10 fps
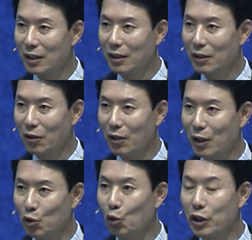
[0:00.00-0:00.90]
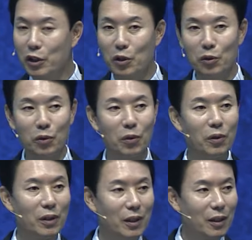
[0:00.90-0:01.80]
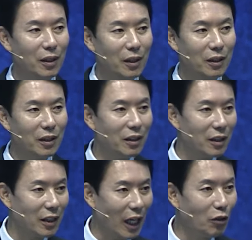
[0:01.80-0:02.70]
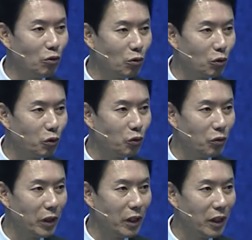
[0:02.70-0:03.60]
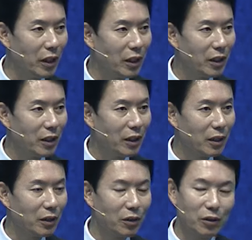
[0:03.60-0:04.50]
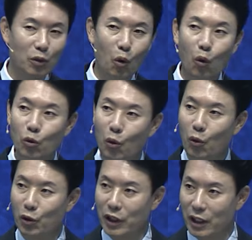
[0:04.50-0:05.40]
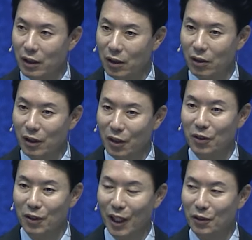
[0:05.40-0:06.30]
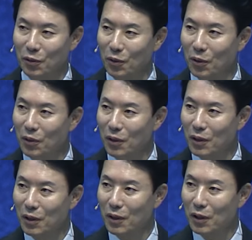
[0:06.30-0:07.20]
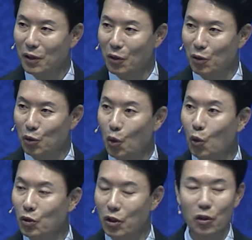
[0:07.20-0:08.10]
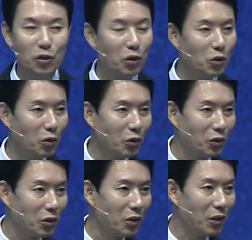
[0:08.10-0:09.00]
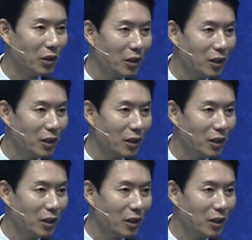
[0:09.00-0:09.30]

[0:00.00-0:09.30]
그러나 조직력으로 끈끈한 한국 축구의 그런 공동체성 이런 걸 가지고 결국 좋은 성적을 거둬서